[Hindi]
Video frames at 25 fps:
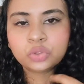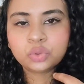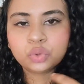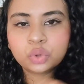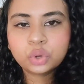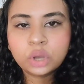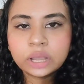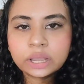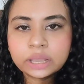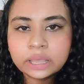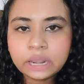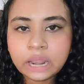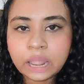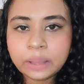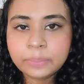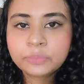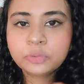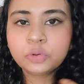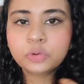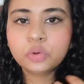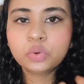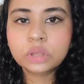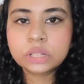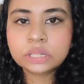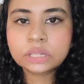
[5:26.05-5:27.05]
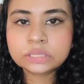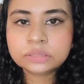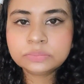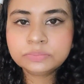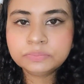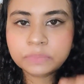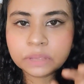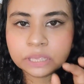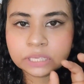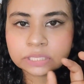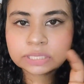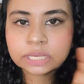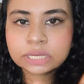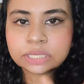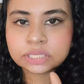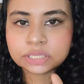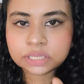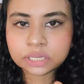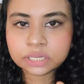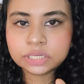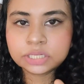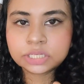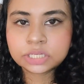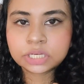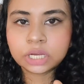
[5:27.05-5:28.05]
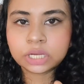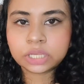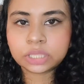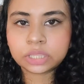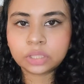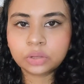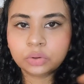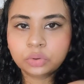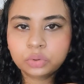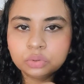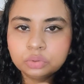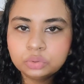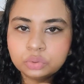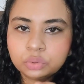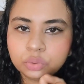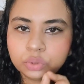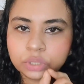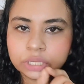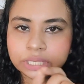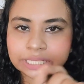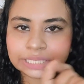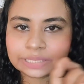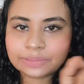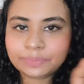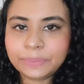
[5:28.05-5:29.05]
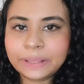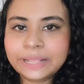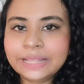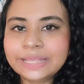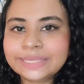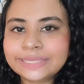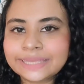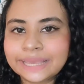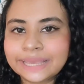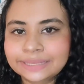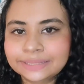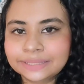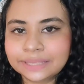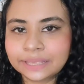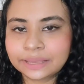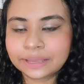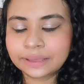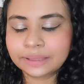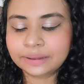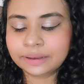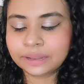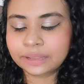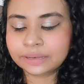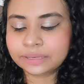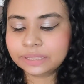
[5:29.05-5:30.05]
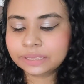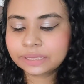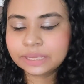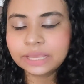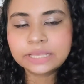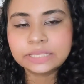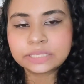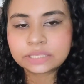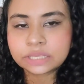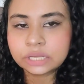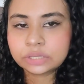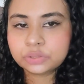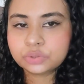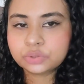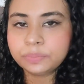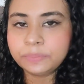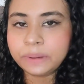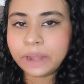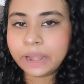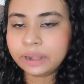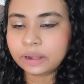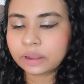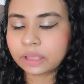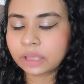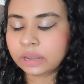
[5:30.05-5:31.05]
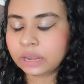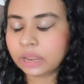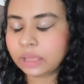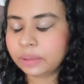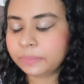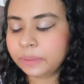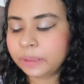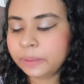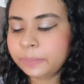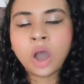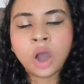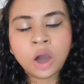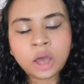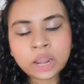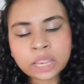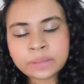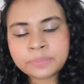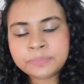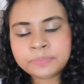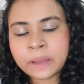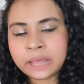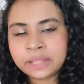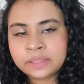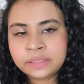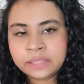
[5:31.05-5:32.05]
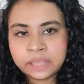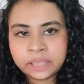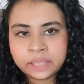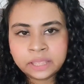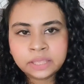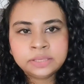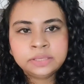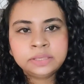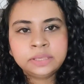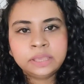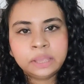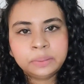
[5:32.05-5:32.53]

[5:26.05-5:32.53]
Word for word: तो अगर आप गूगल में इसका सर्च करते हो तो स्पेल सही से करना ठीक है इसका जो ब्रांड का नाम है और एक बात है